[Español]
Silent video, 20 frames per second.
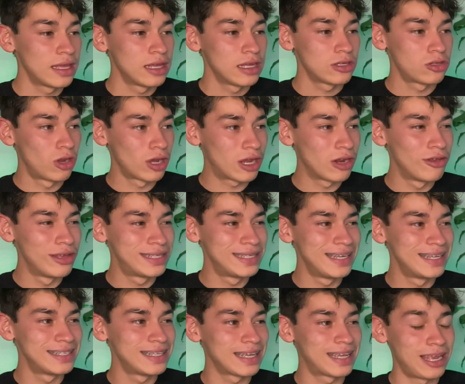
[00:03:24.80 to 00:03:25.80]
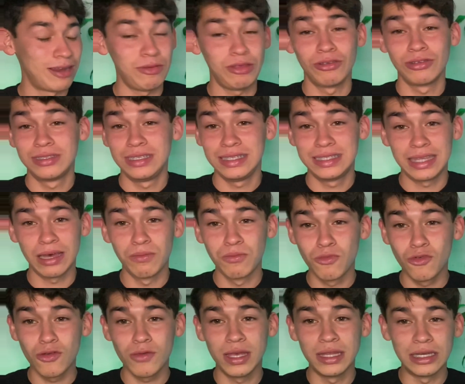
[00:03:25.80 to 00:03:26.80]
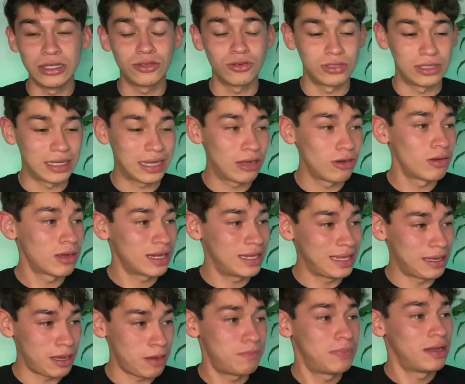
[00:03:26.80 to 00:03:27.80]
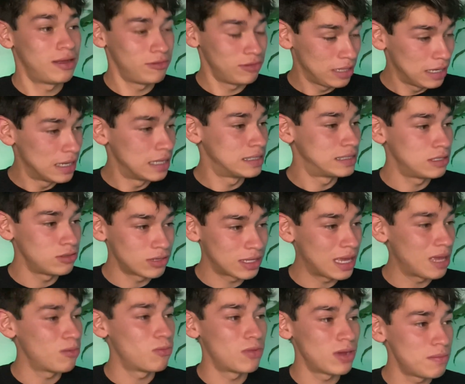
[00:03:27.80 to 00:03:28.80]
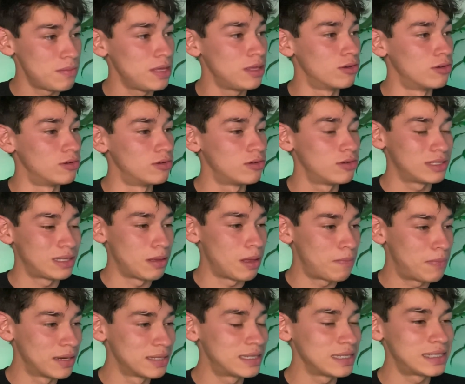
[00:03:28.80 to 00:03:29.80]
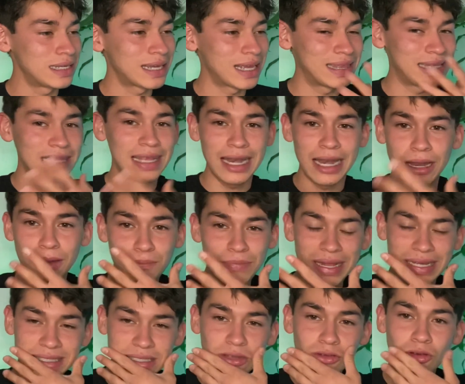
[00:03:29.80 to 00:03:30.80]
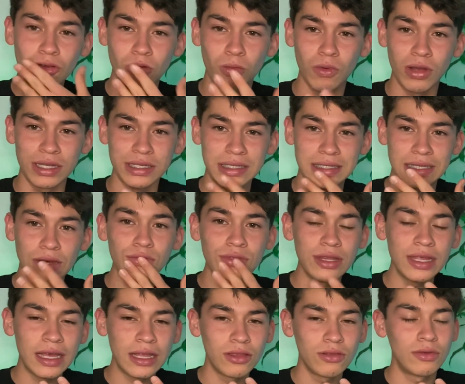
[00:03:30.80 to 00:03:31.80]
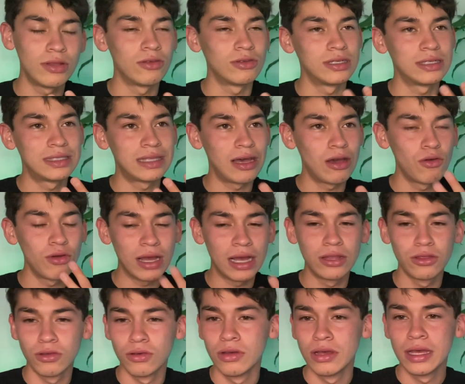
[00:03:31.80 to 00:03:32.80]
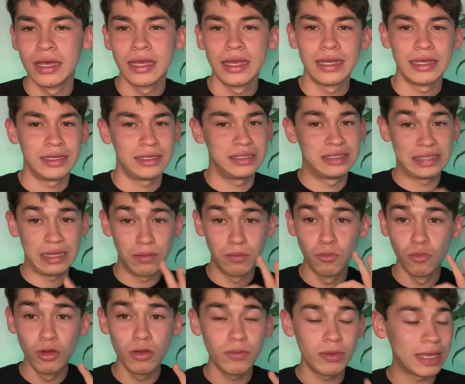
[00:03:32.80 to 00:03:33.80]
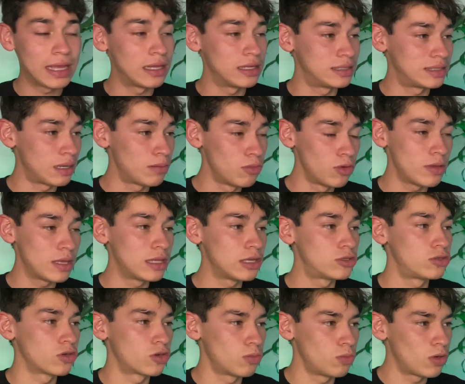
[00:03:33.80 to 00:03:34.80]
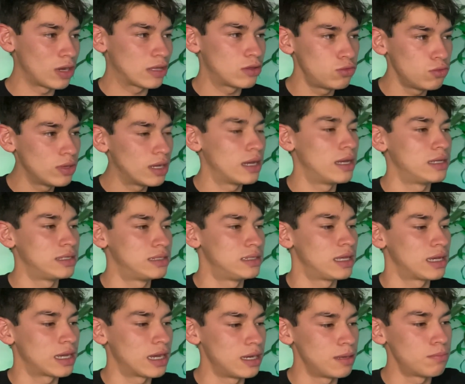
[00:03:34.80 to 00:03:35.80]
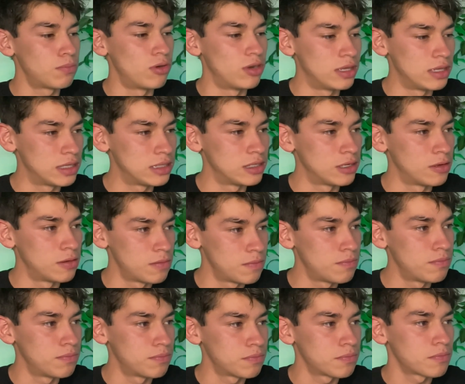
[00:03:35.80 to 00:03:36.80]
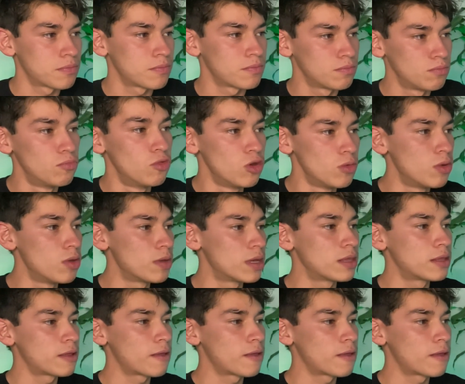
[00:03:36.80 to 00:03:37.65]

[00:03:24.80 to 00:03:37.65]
Solo quiero decirles que el video sí está muy bien hecho. O sea, quiero aplaudirles. Qué buen video. O sea, la parte esa que tiene el plástico como que se está hundiendo, bueno, se está ahogando. Está muy bien, está muy bien hecho cómo actúa esta en Polinesia. Muy, muy bien.